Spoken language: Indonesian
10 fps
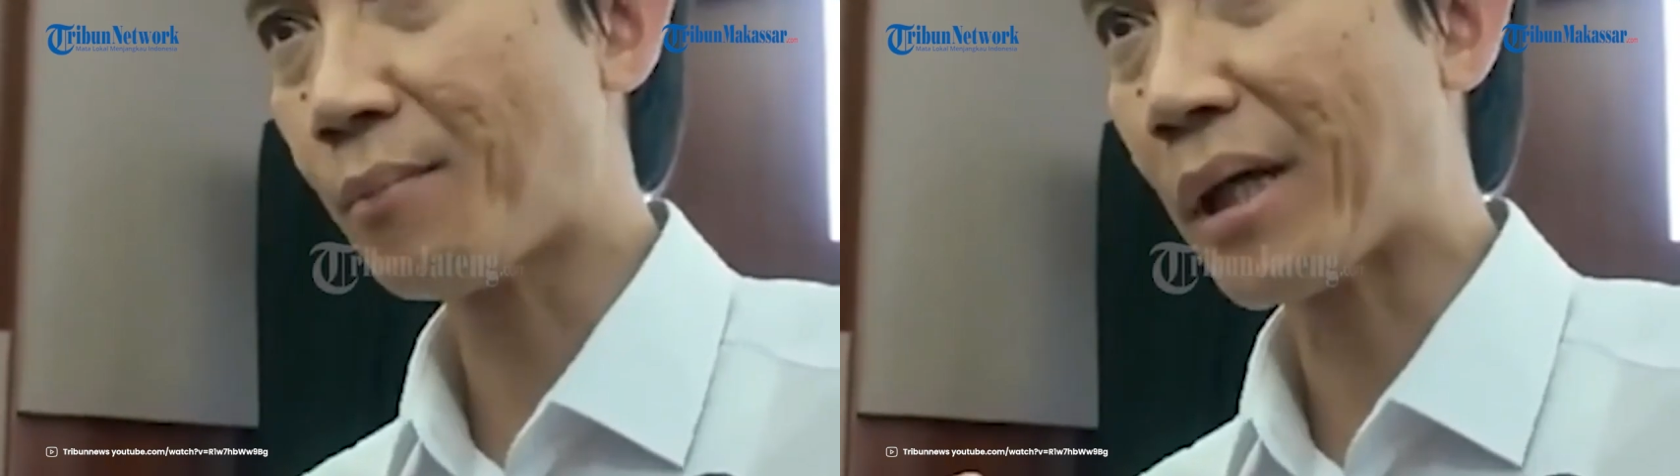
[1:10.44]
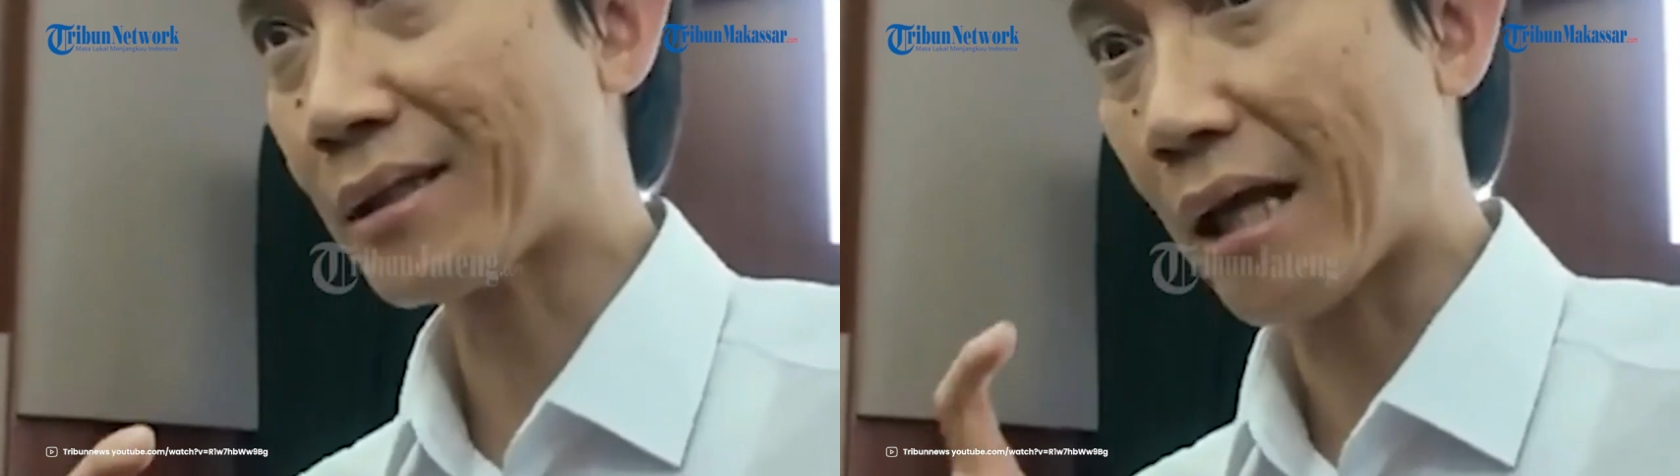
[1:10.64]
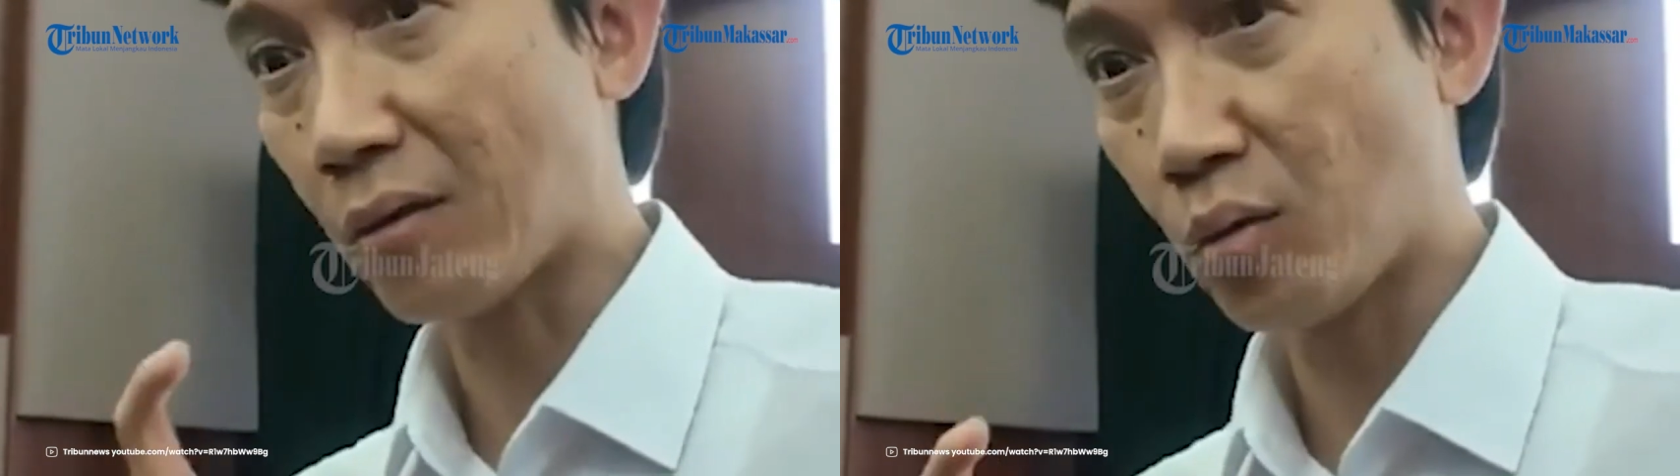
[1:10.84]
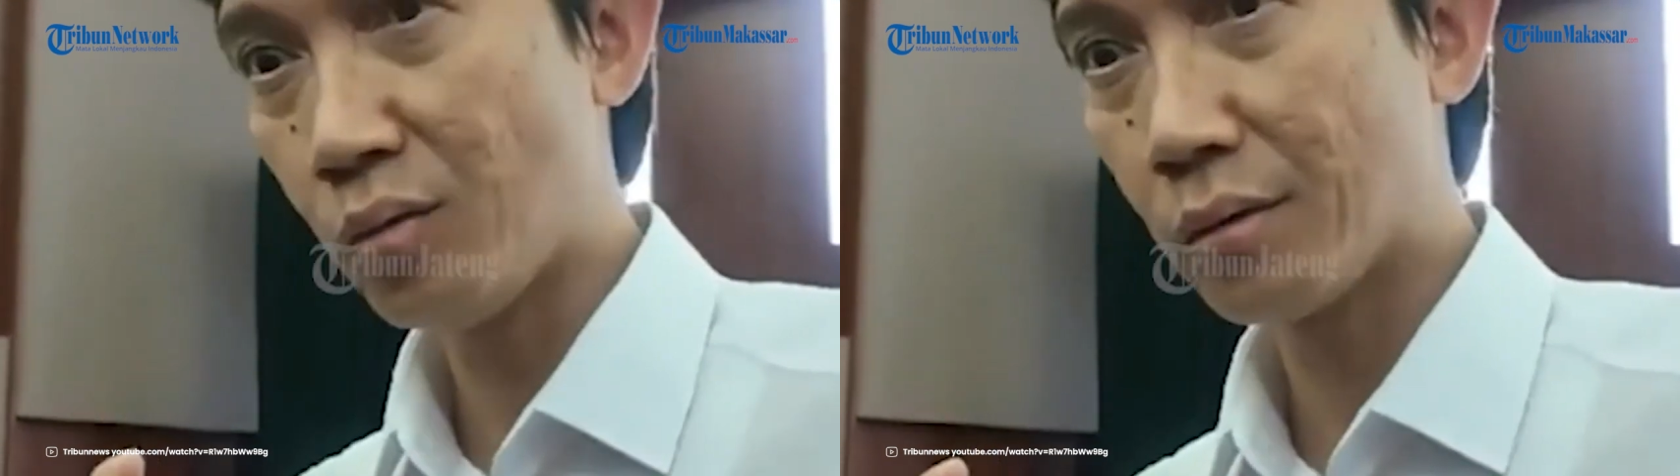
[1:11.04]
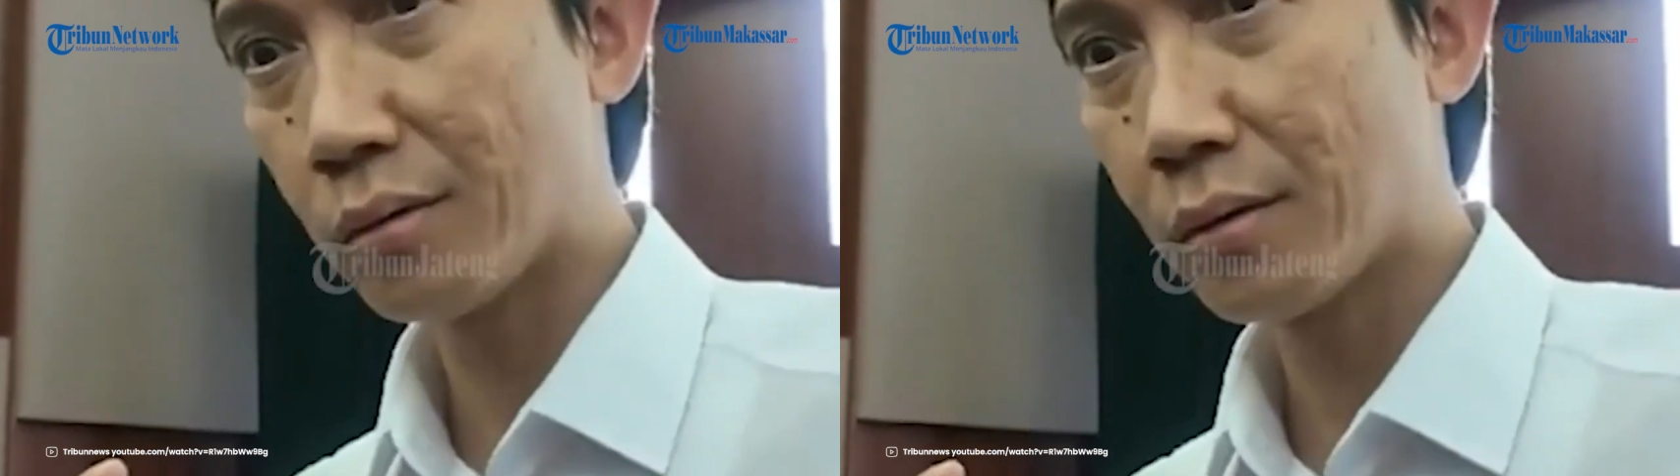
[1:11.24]

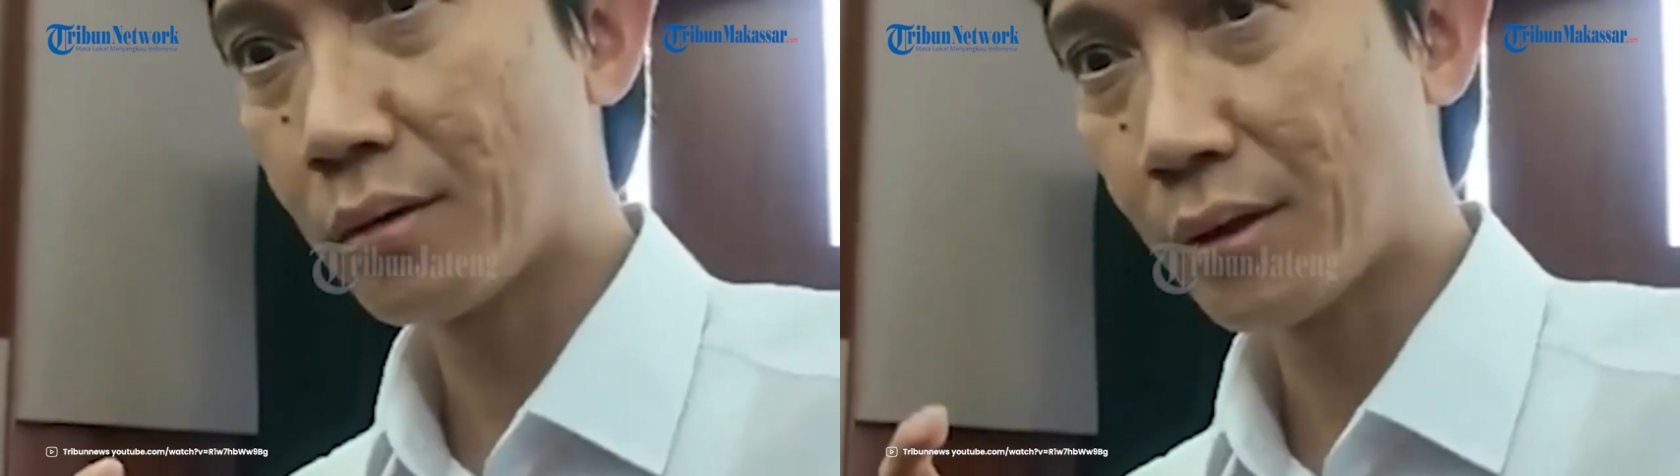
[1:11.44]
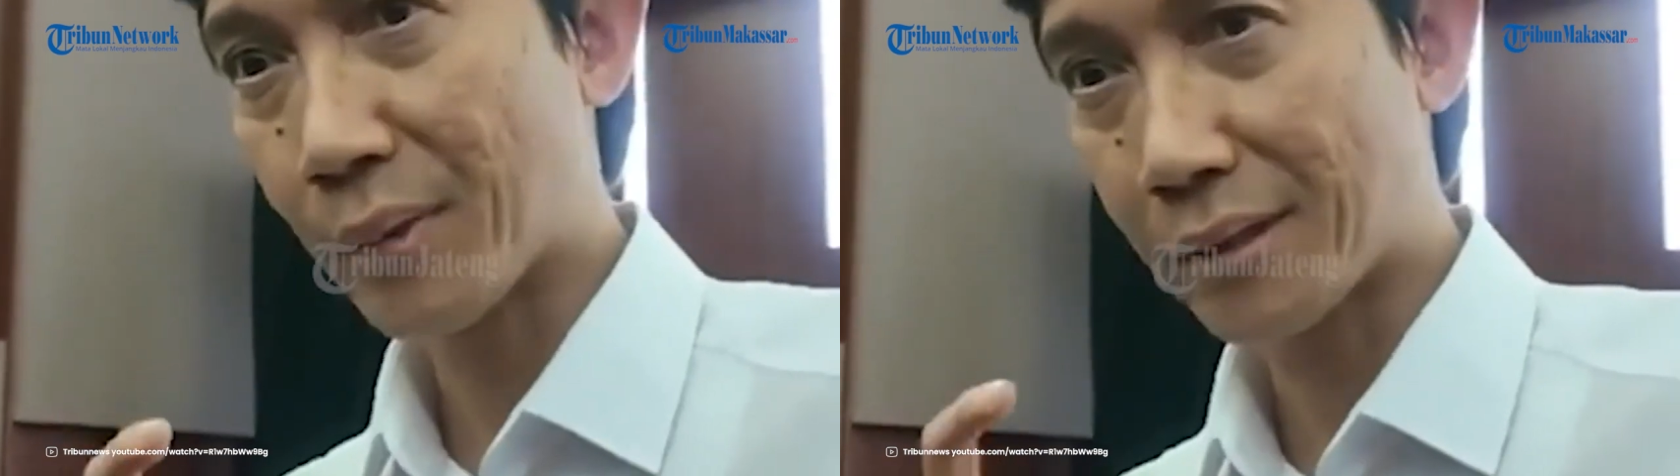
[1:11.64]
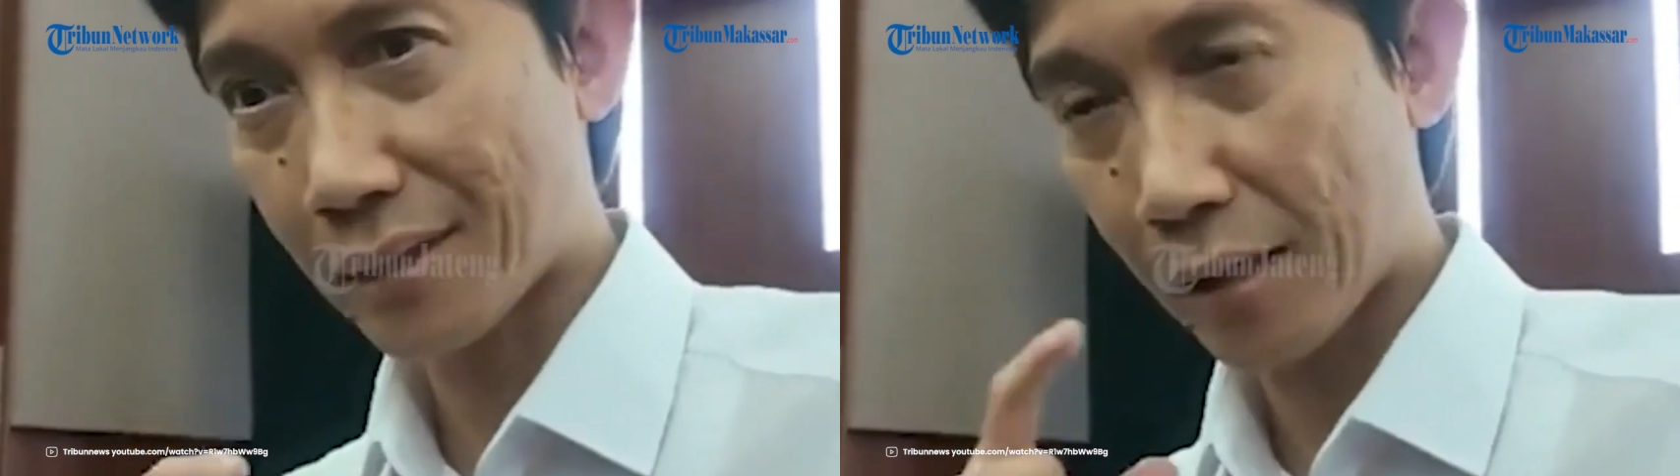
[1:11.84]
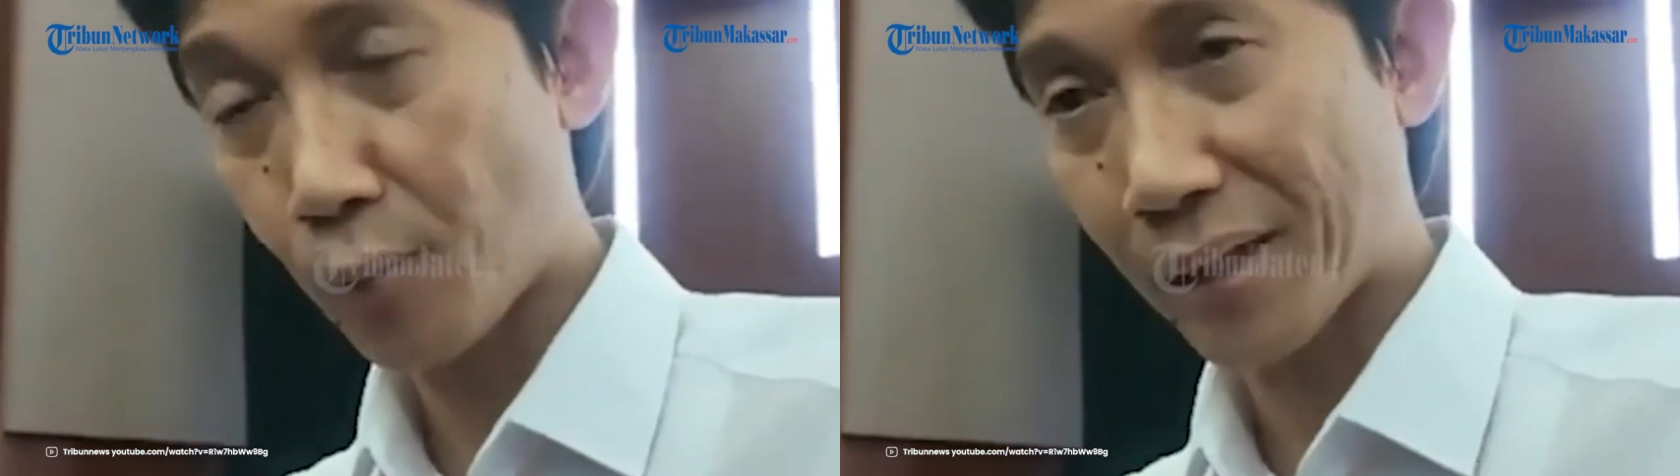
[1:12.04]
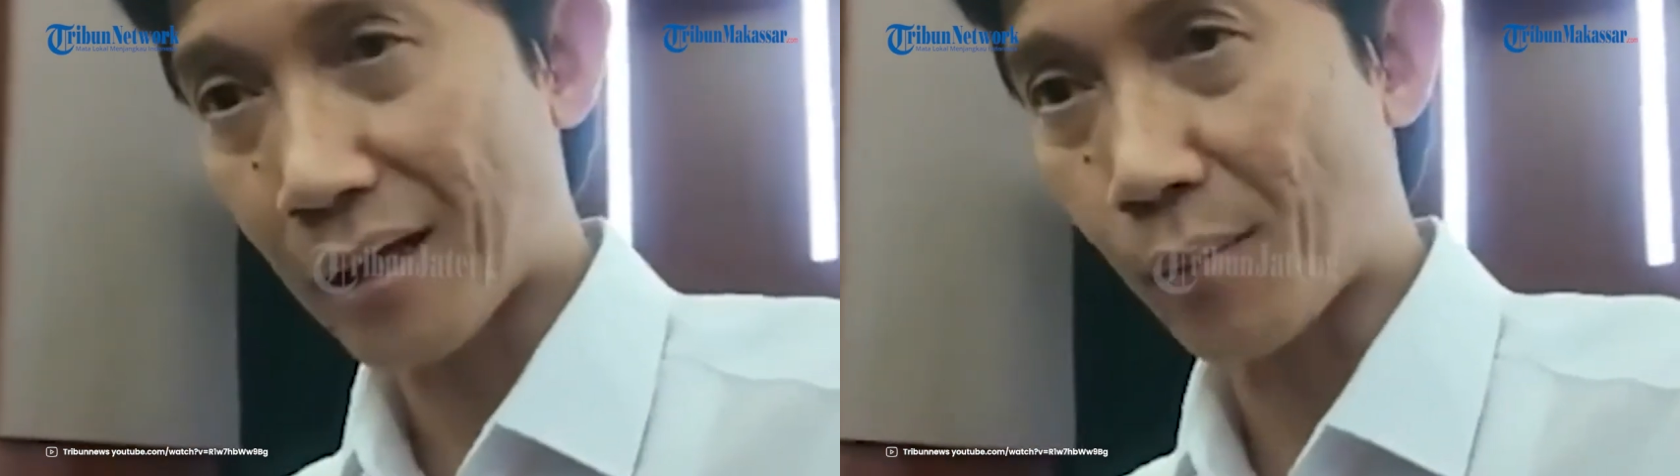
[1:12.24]
Rp300.000 per
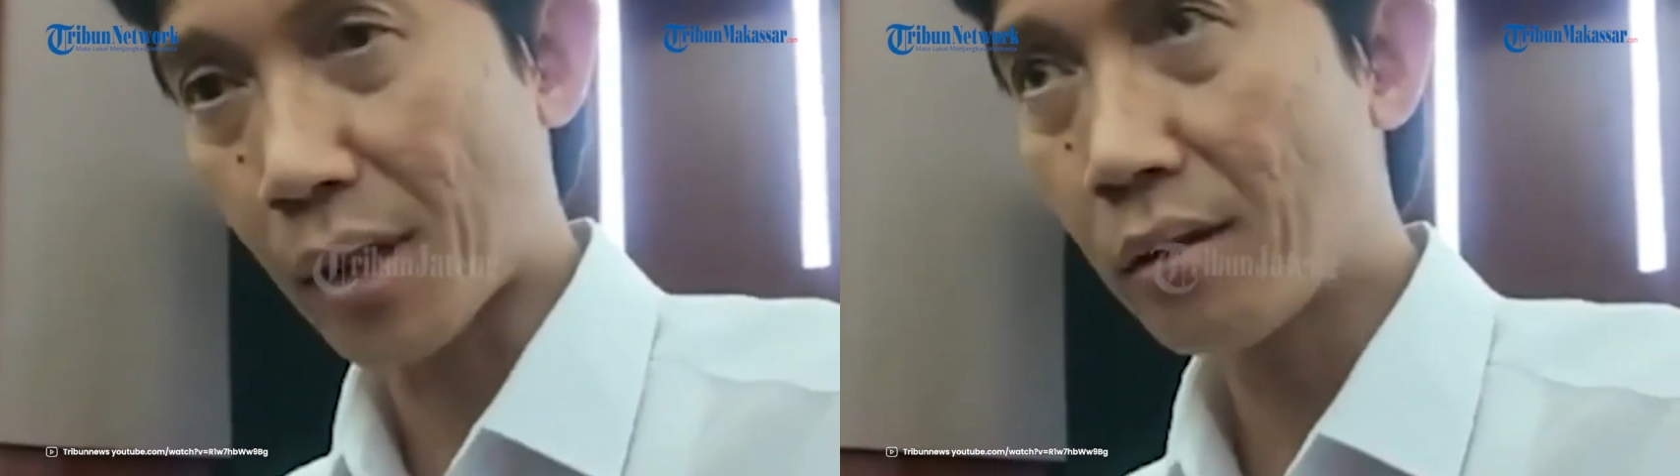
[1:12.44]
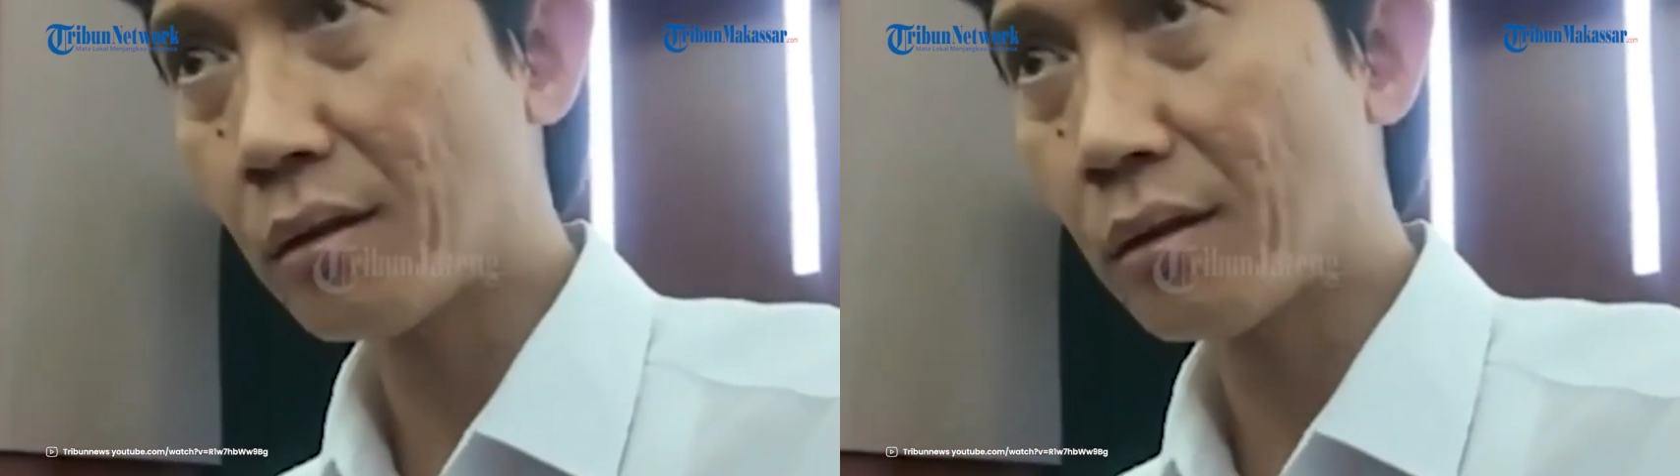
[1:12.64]
bulan